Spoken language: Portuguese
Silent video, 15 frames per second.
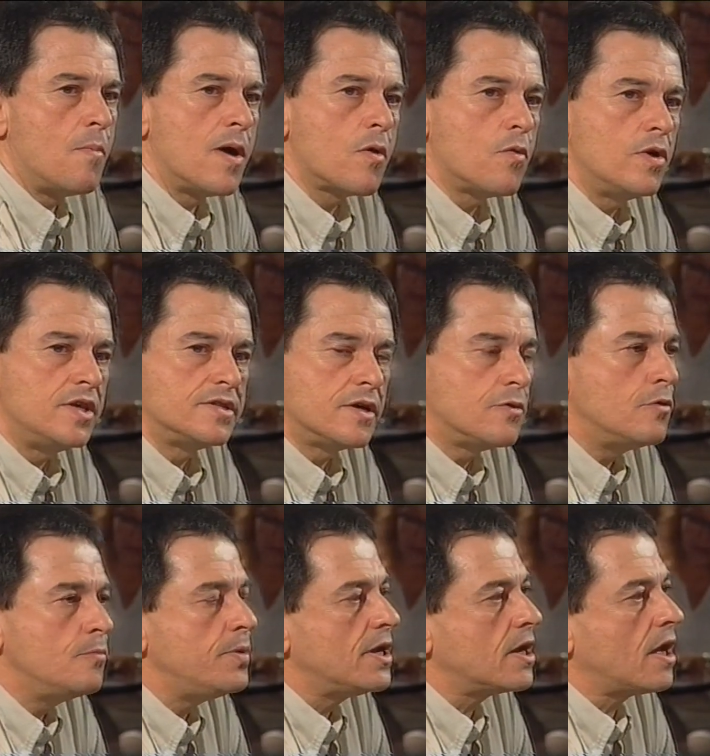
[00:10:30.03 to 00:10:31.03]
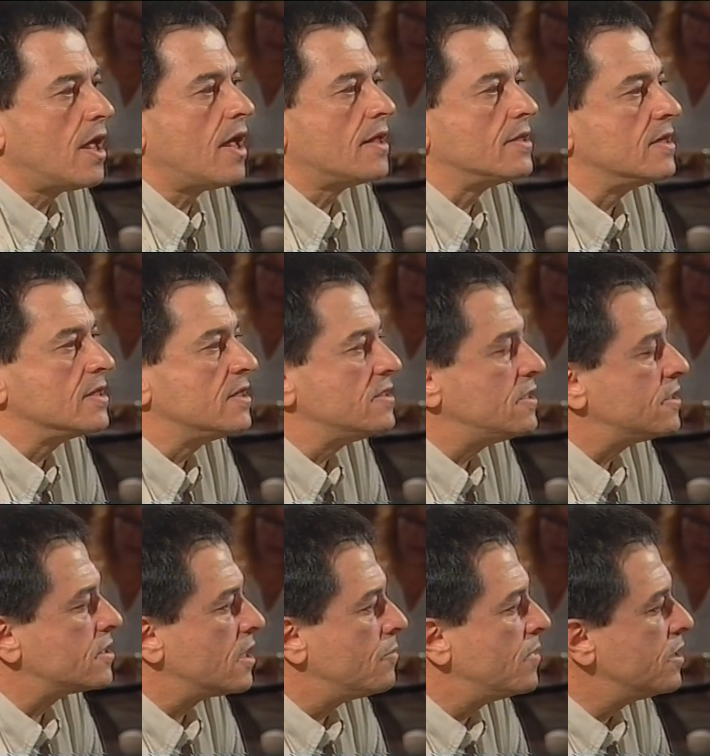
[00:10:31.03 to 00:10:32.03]
uma coisa complicada que se
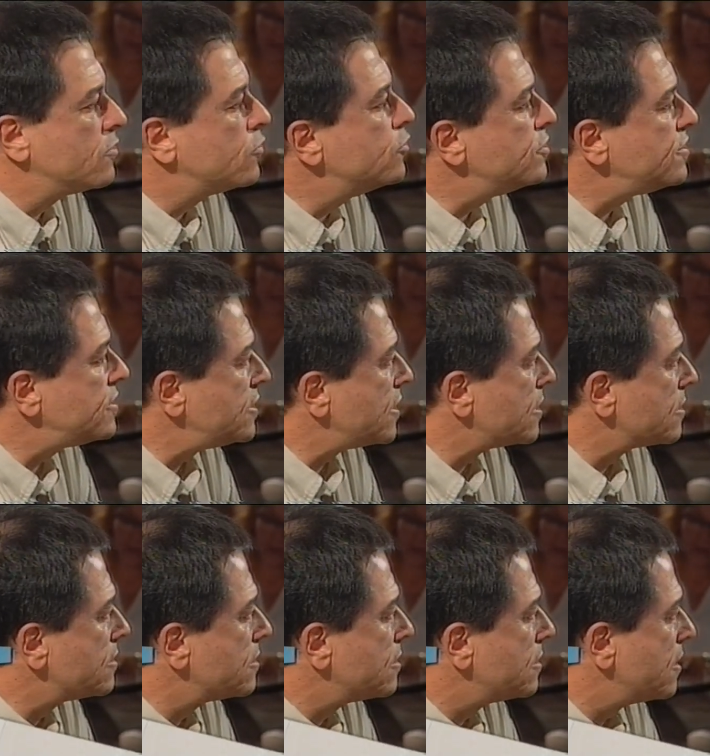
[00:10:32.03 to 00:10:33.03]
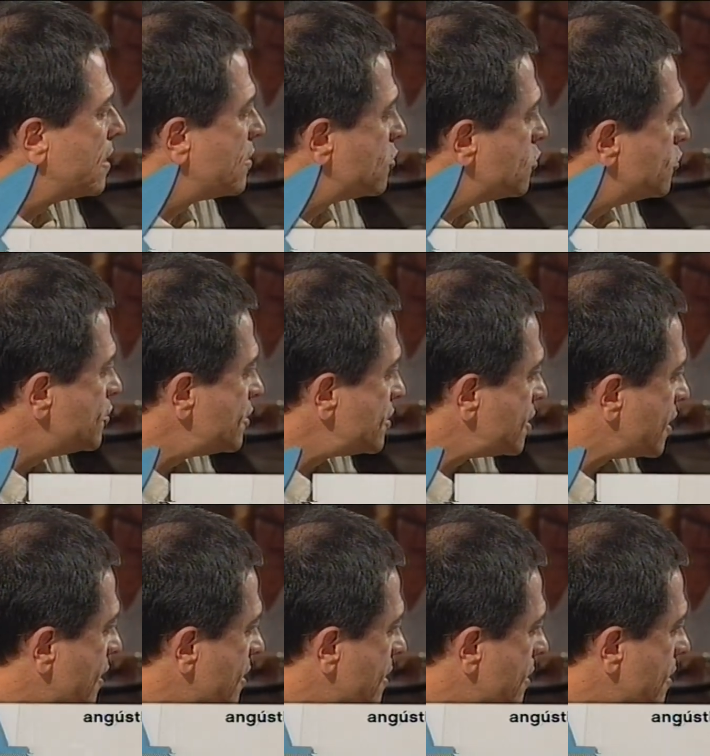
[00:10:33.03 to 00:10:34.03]
chama angústia. Angústia.
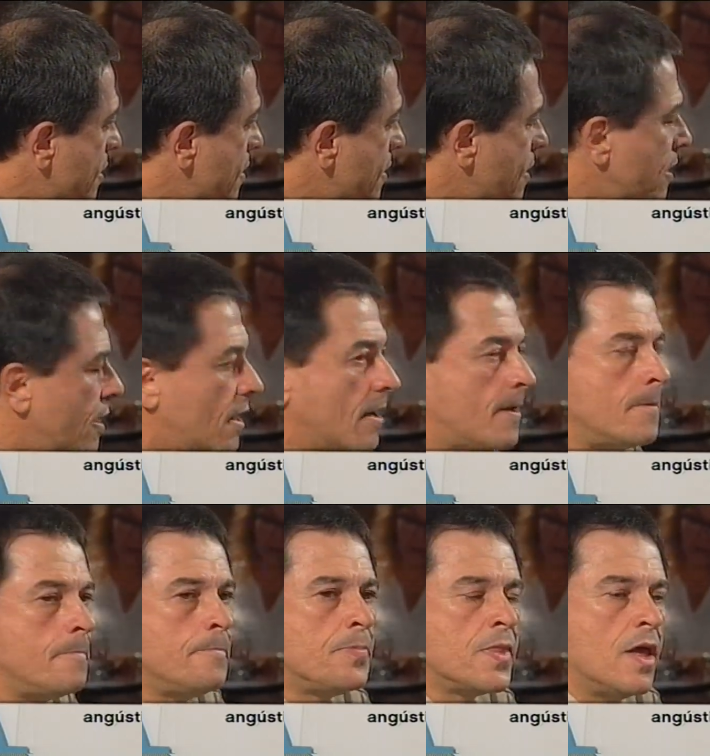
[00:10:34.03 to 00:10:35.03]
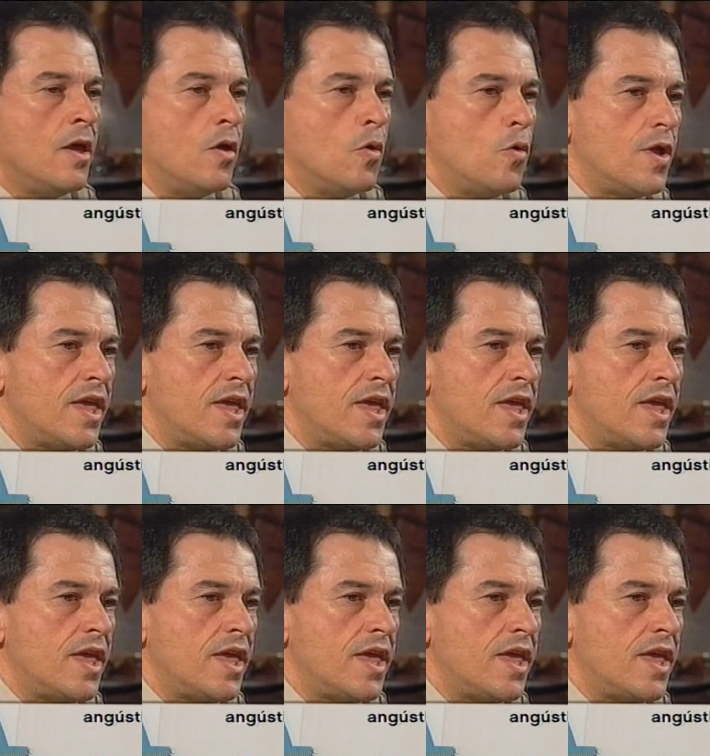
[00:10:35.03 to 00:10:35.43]
Tá? O